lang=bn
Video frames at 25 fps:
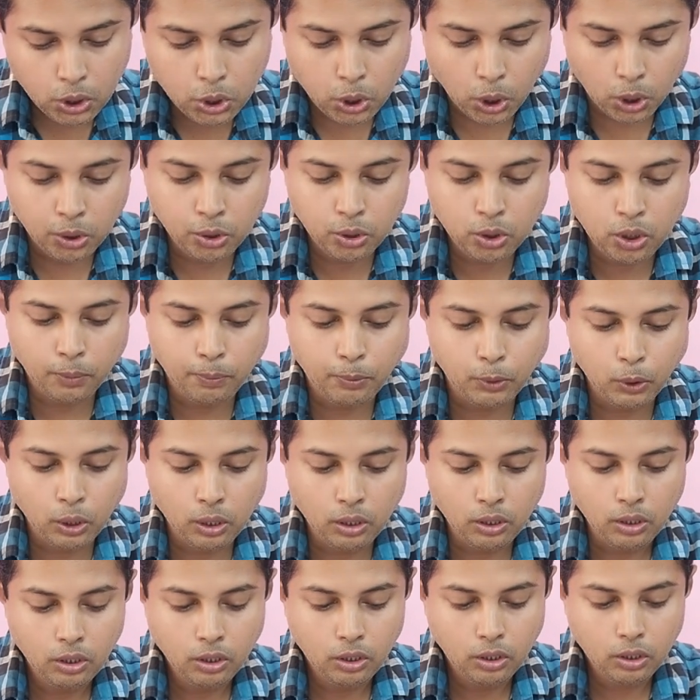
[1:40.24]
চন্দ্রপুর
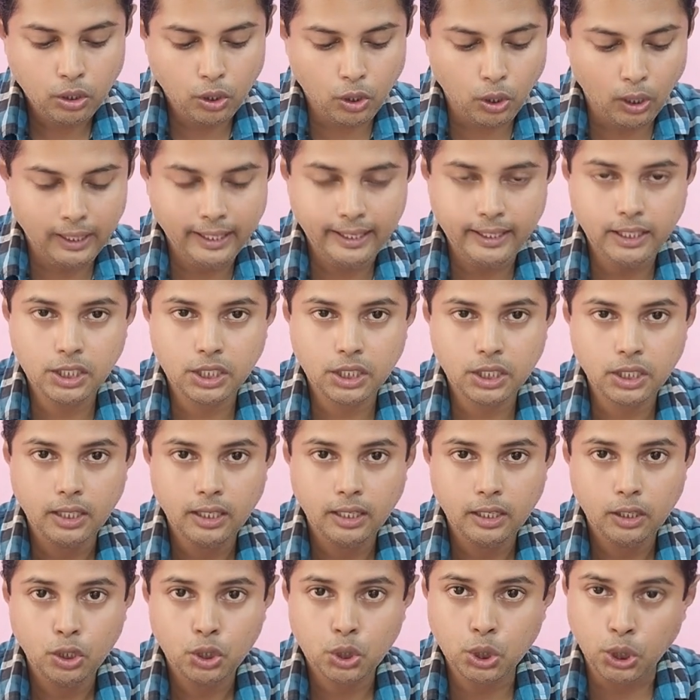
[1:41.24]
কলেজ
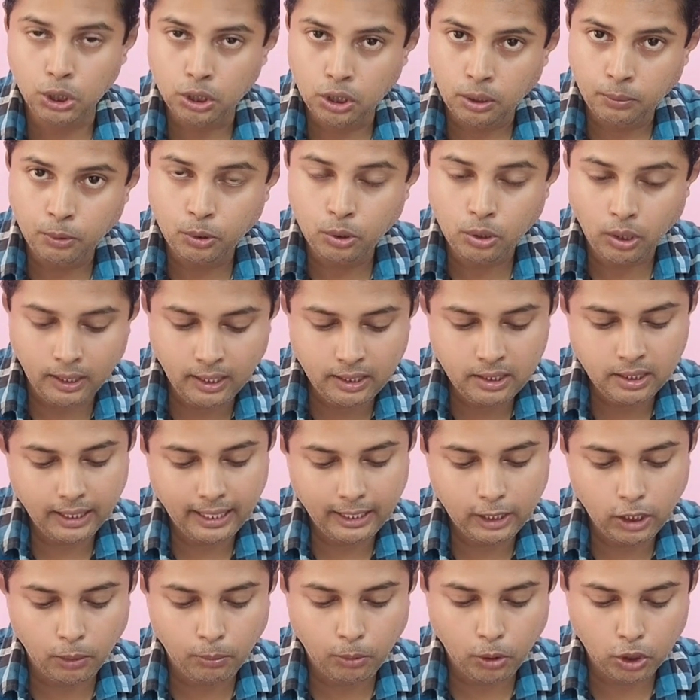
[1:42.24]
চন্দ্রপুর কলেজ
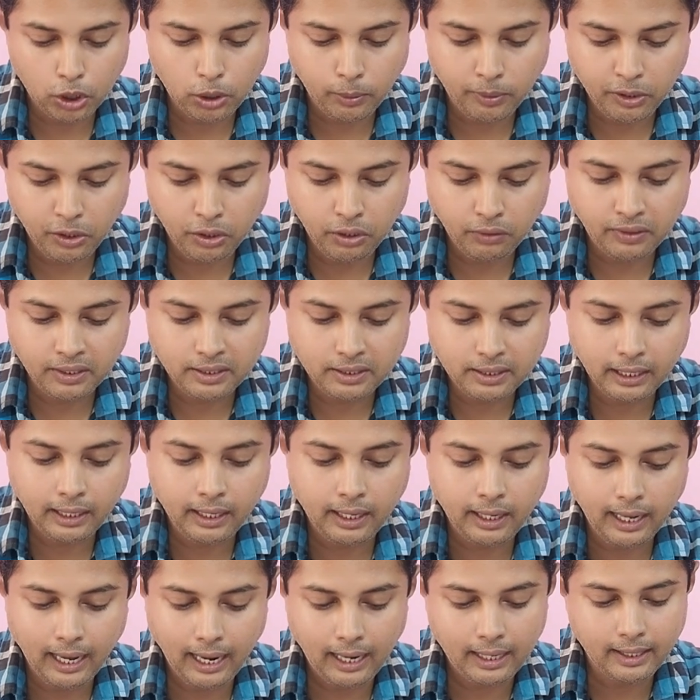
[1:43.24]
এটা বর্ধমান
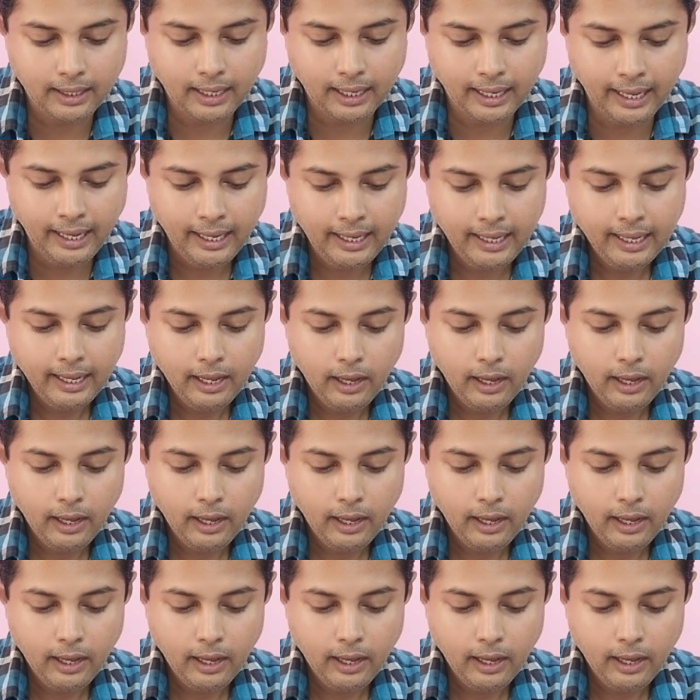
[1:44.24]
ইউনিভার্সিটির আন্ডারে